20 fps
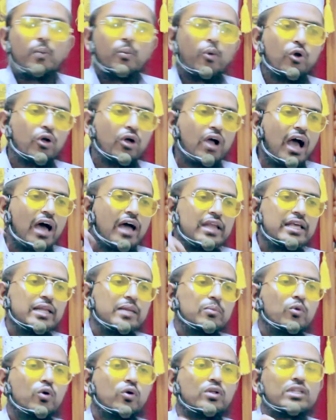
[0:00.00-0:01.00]
পরকালীন
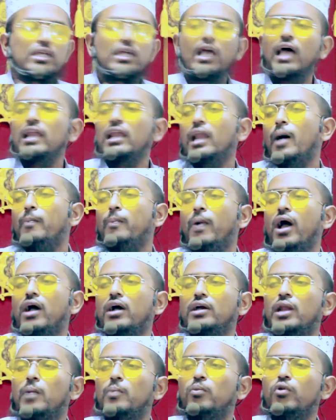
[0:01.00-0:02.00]
মুক্তি আল্লাহ
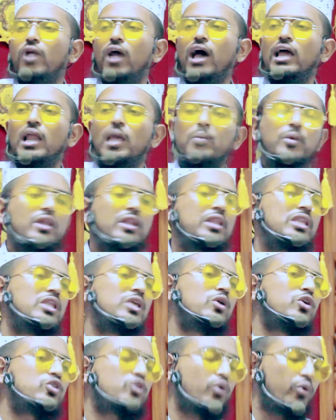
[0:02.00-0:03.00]
পাক রাবুল আলমিন
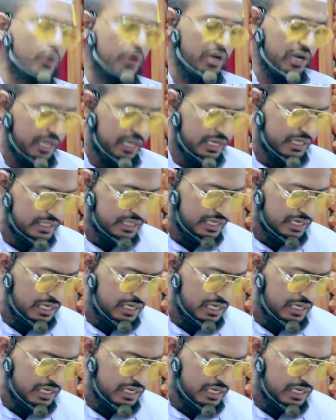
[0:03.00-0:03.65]
নিহত করে রেখেছেন